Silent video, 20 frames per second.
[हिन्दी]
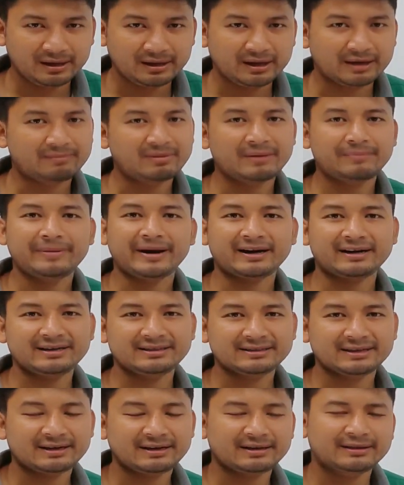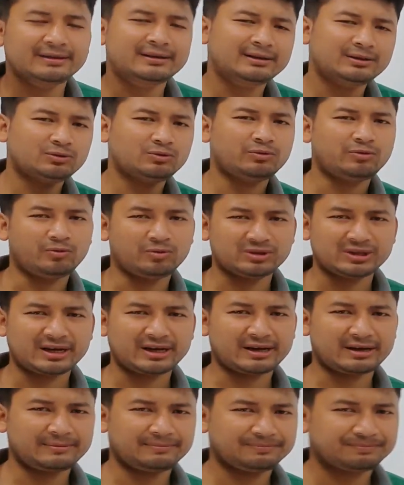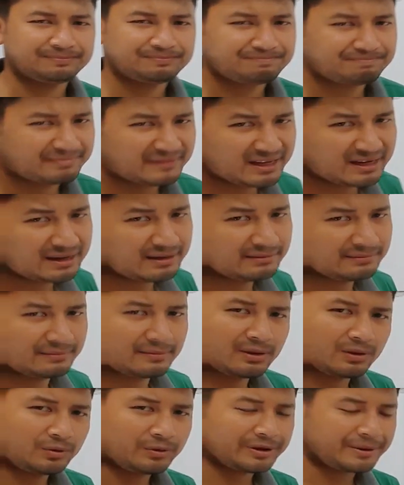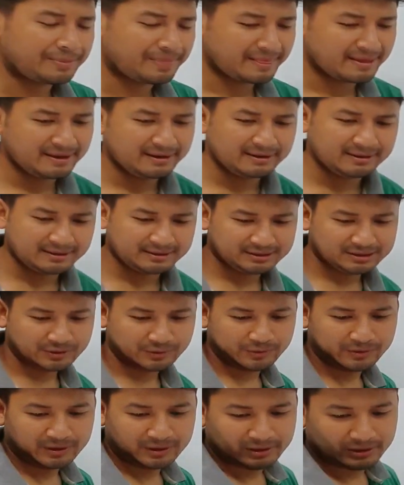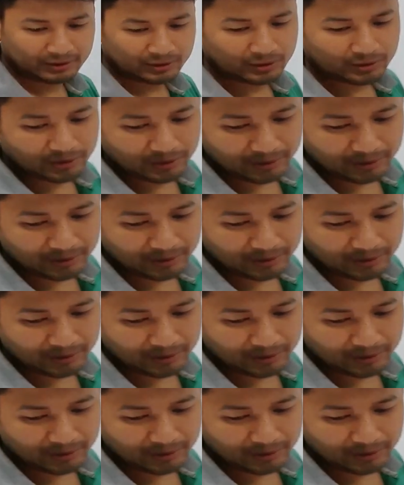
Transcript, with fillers: एक बार प्रैक्टिस कर लेते हैं तो हो जाएगा ठीक है ओके चलो तो